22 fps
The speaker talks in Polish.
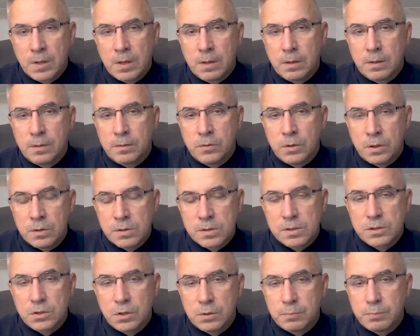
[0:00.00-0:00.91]
mm,
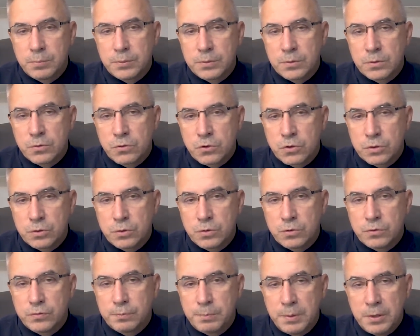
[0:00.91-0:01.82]
non-stop
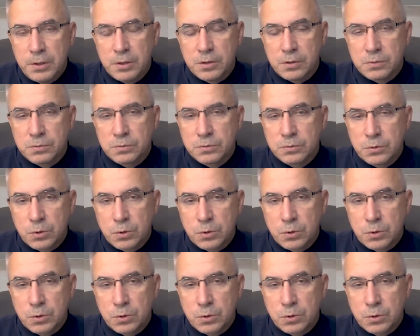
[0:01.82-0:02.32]
Żydów biją,